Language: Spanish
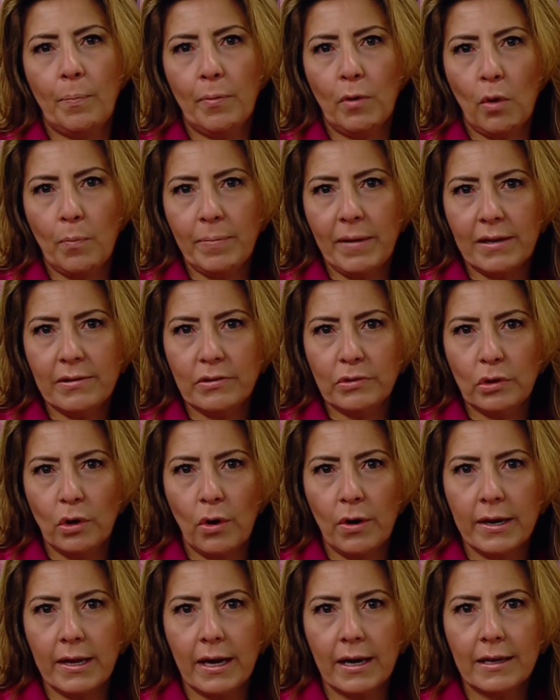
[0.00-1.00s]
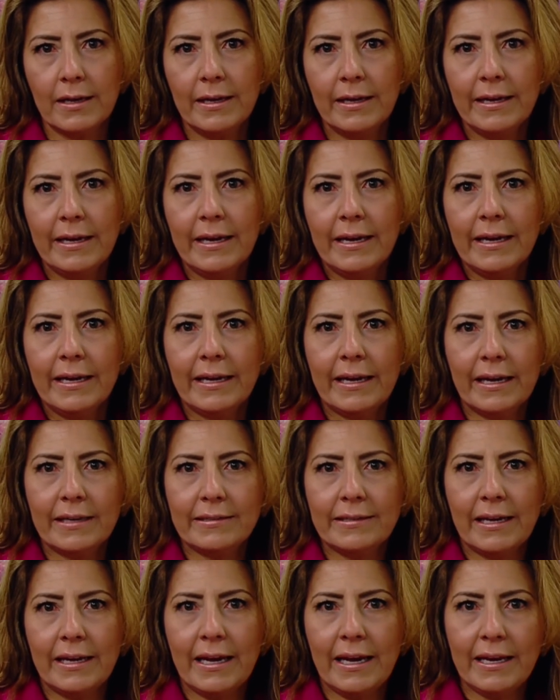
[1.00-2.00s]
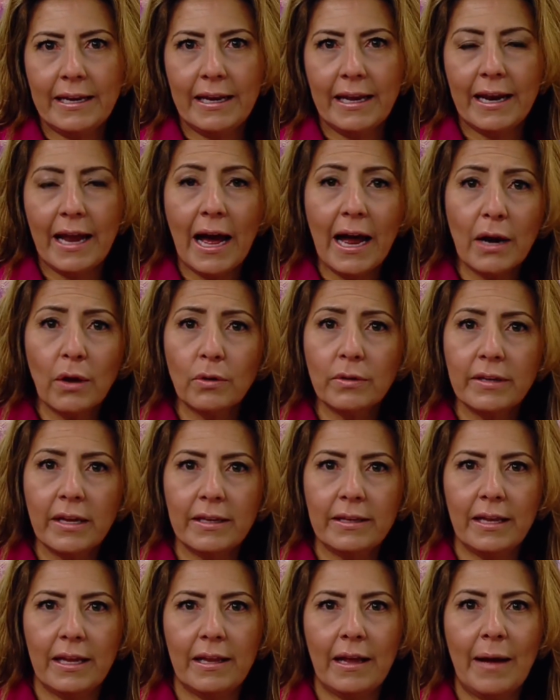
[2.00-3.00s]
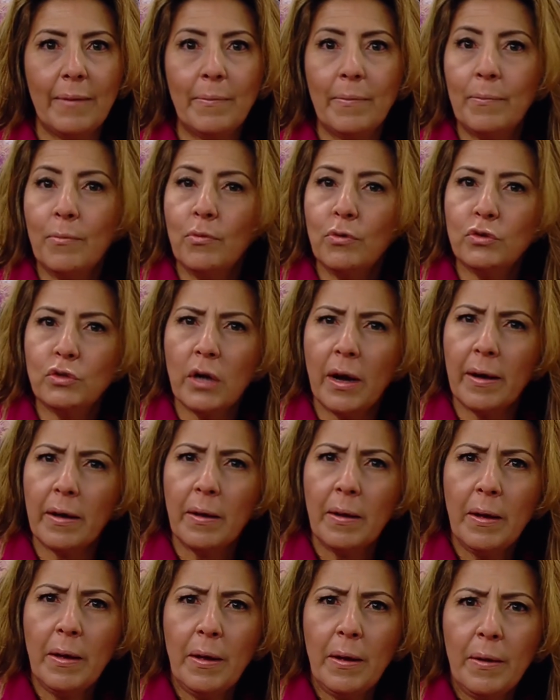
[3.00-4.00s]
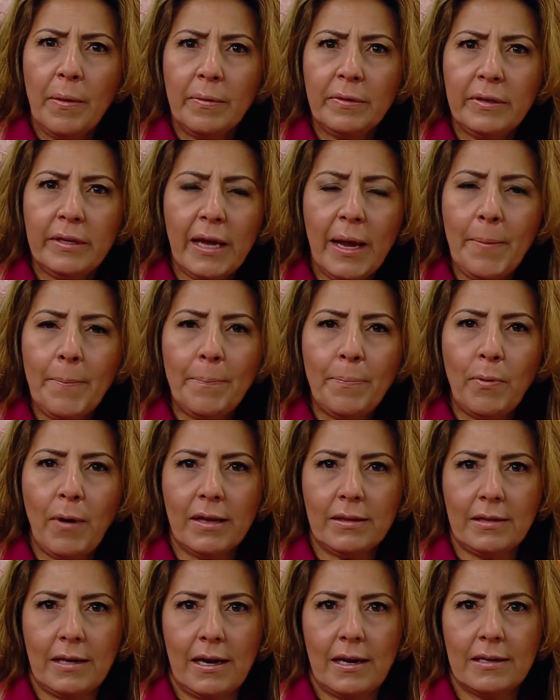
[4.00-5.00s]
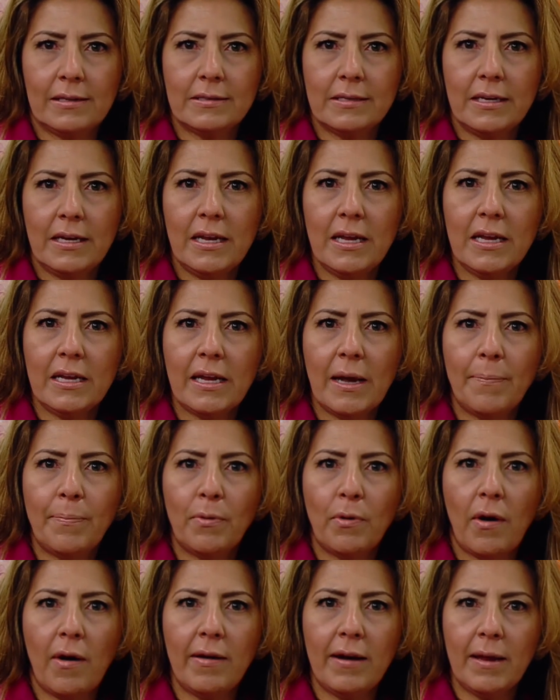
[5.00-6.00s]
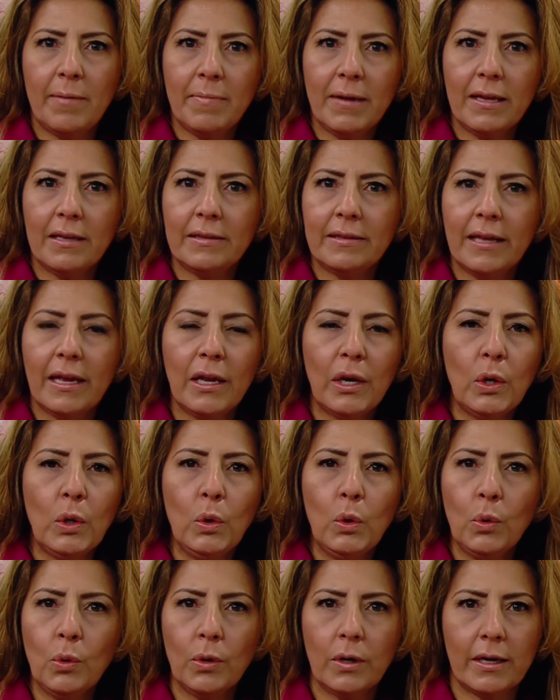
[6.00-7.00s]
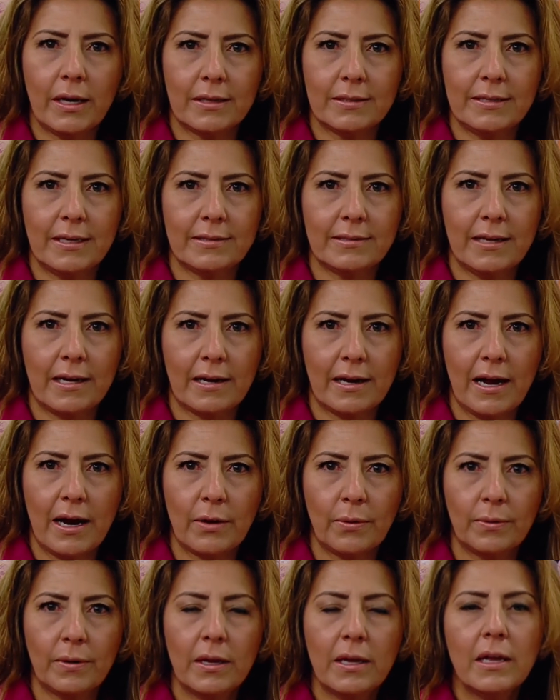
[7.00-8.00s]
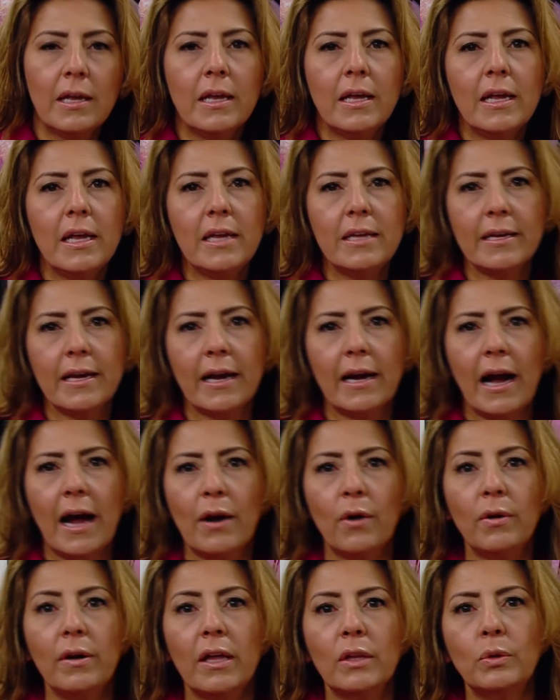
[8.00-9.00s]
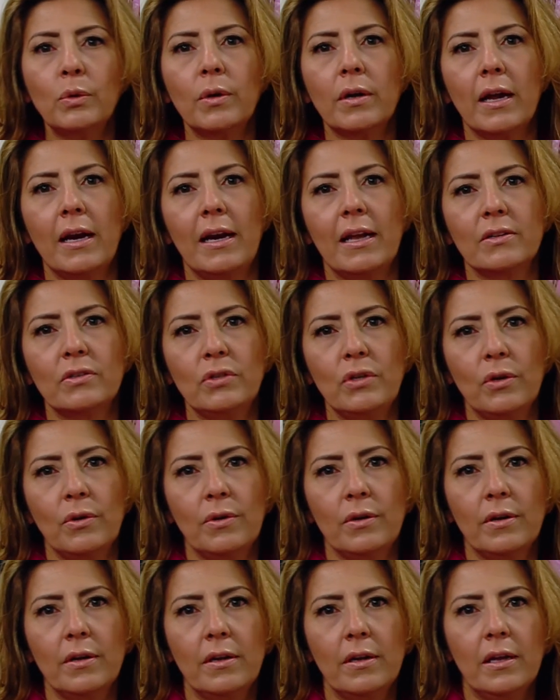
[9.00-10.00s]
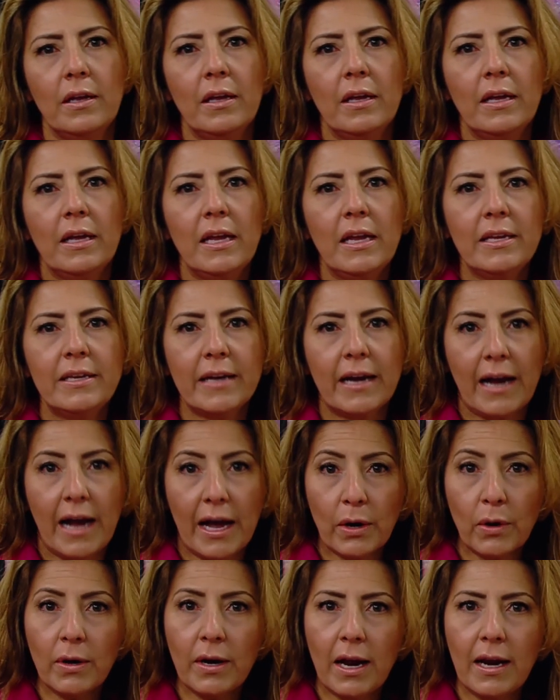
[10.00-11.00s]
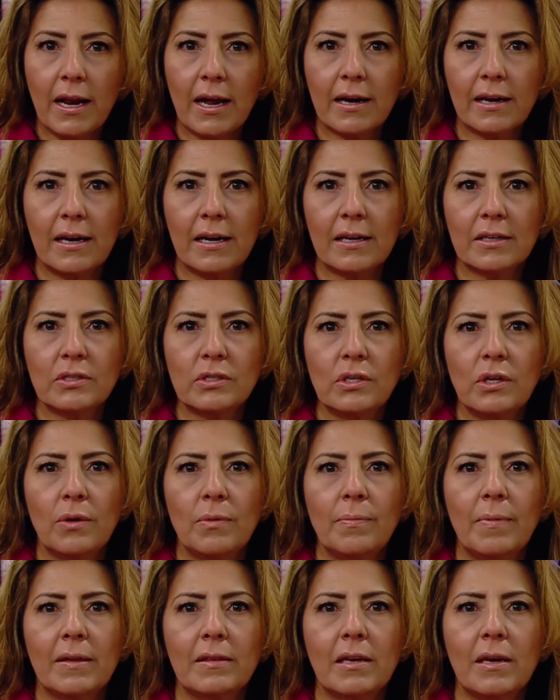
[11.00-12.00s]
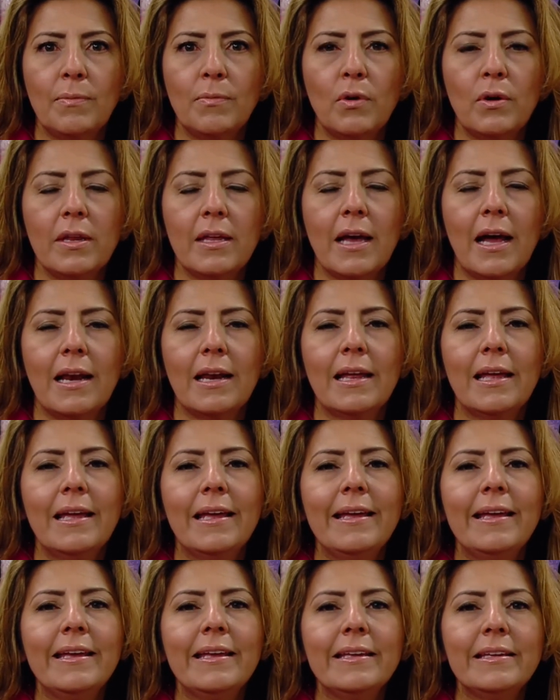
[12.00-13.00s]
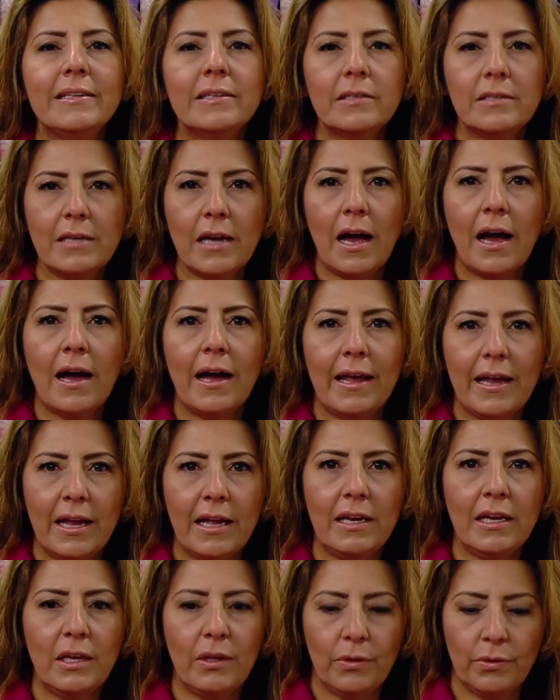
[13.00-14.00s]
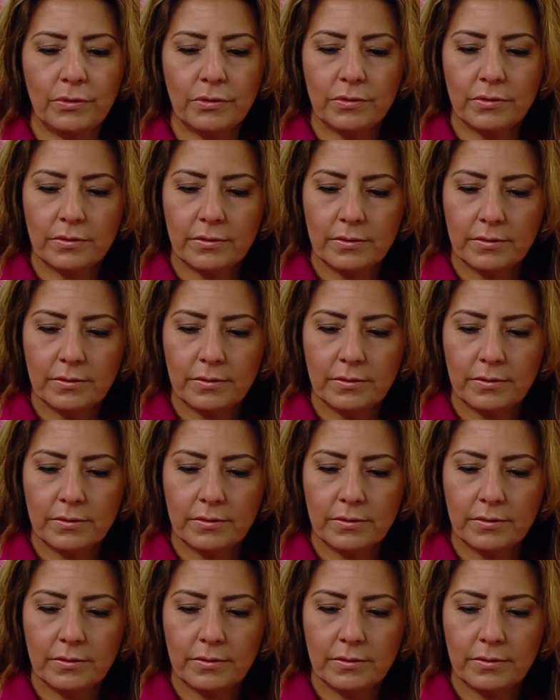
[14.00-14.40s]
propia historia que se generaron desde mucho tiempo atrás y que probablemente nunca se cerraron y llegaron a tu relación y llegaron a la relación matrimonial ya heridos.